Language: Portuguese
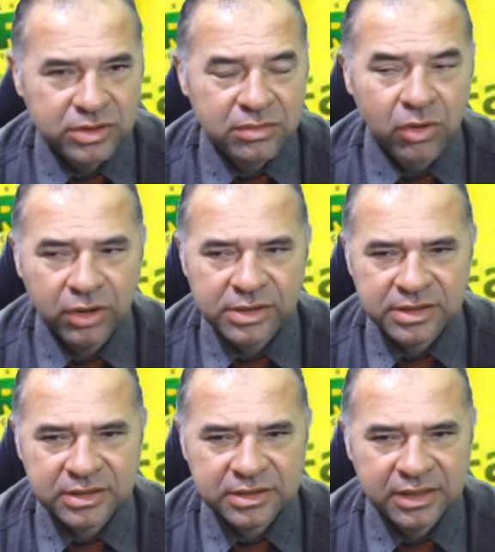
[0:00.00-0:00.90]
que moram
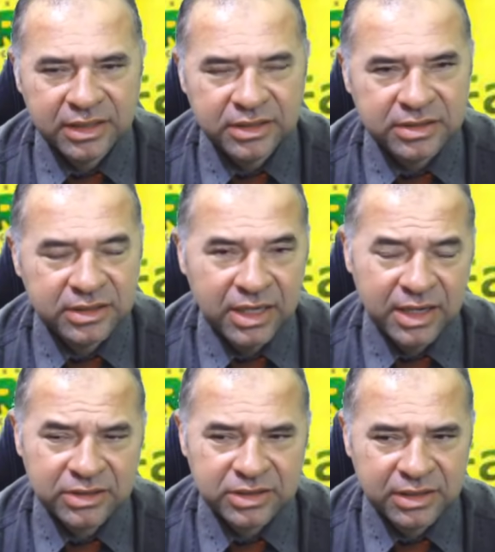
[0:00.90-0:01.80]
nessa cidade dizendo,
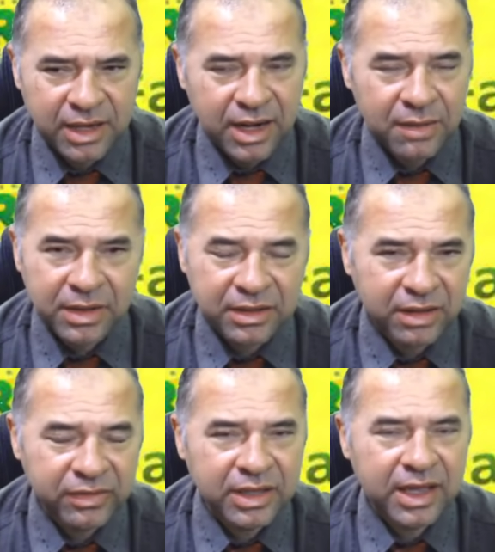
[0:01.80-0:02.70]
Alex, é
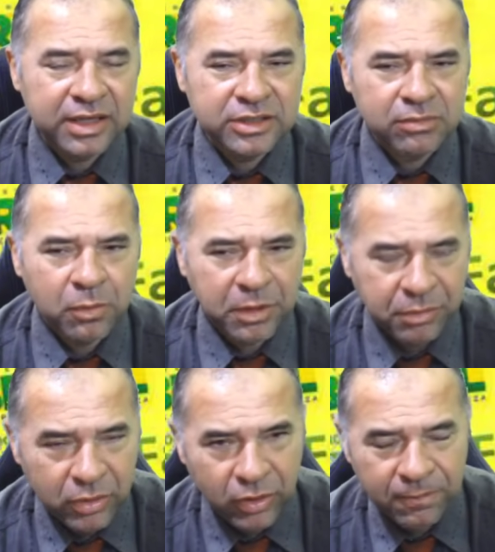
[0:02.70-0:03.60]
lamentável, é daí de mal para
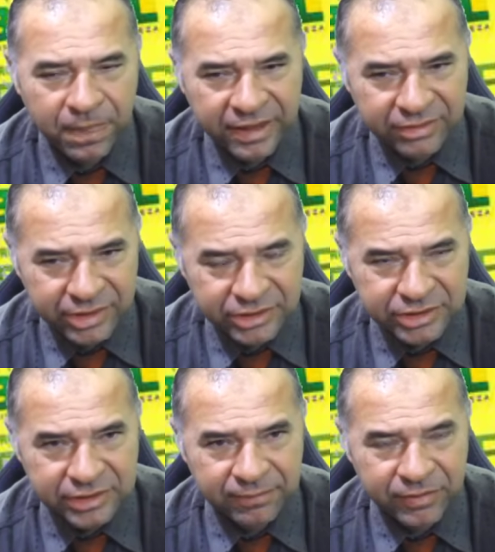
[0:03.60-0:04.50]
pior. É
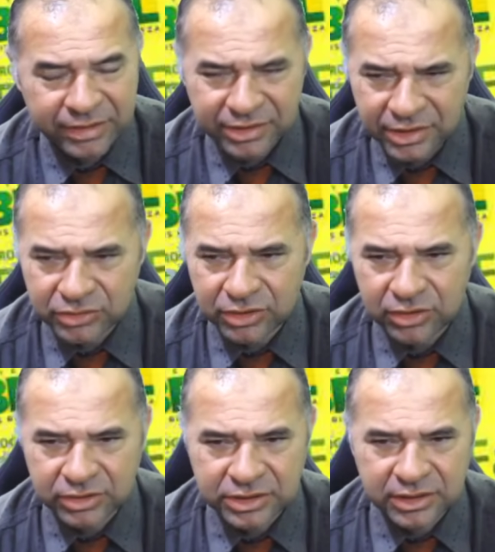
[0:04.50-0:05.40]
triste, é triste um
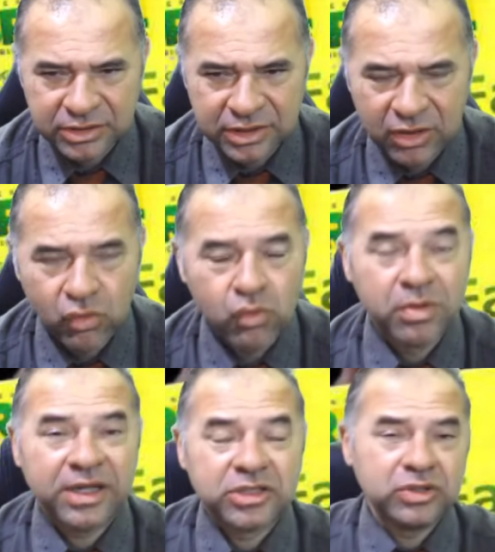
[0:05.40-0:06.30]
negócio desse. Né? O
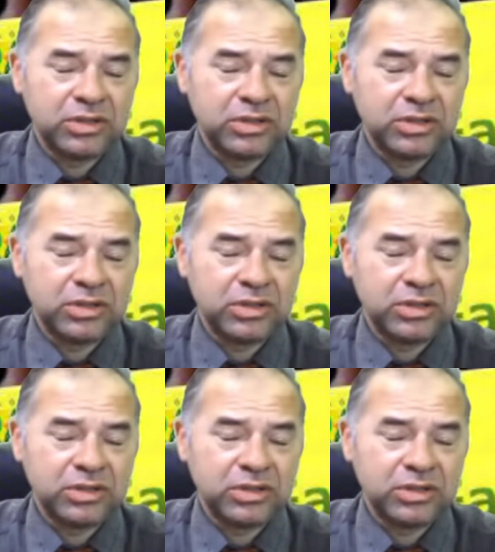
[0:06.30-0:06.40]
Brasil